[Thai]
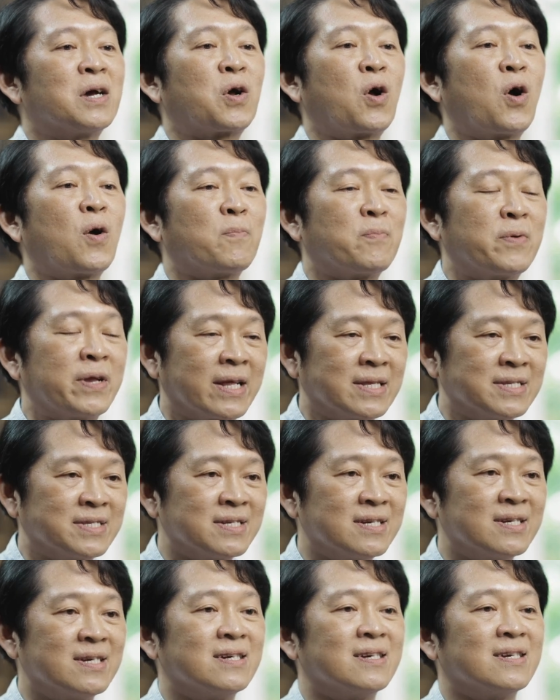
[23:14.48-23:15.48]
ก็เปลี่ยน
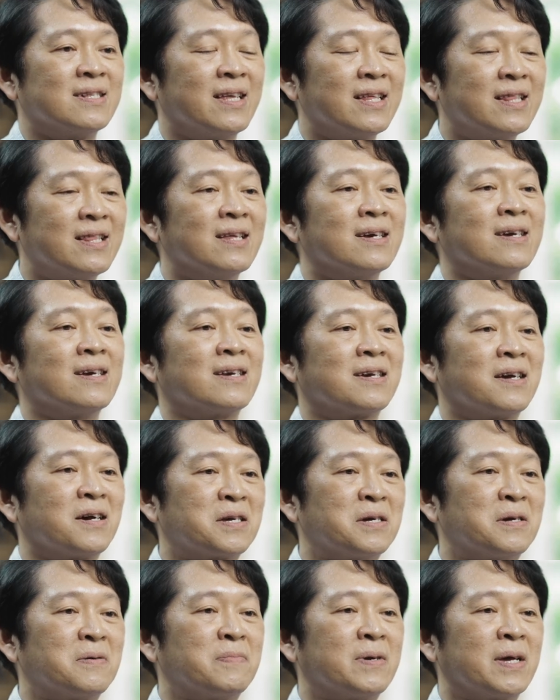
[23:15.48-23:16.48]
ชื่อนิดหนึ่งก็
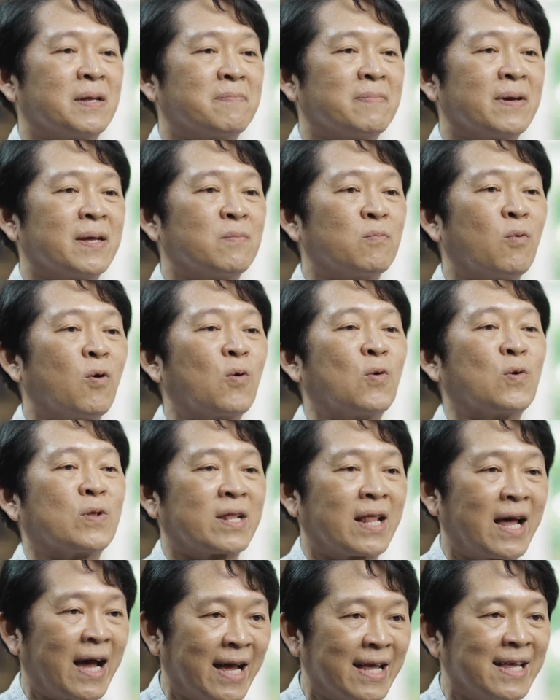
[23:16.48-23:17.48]
คือเปลี่ยนเป็นมงกุ
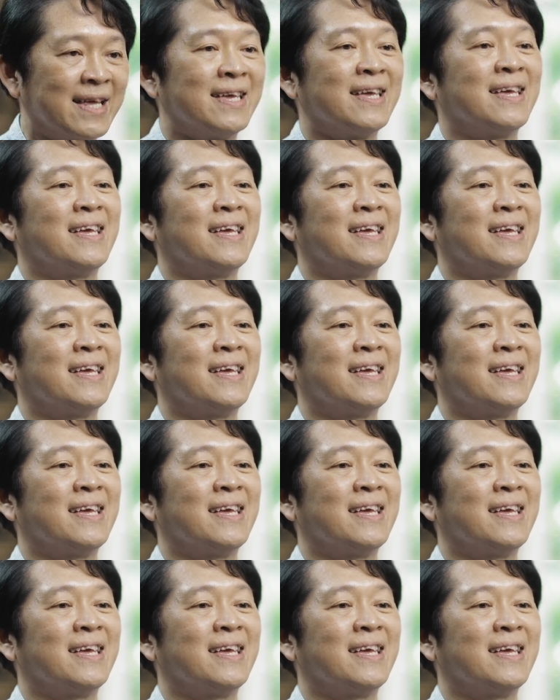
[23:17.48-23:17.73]
ฎไทย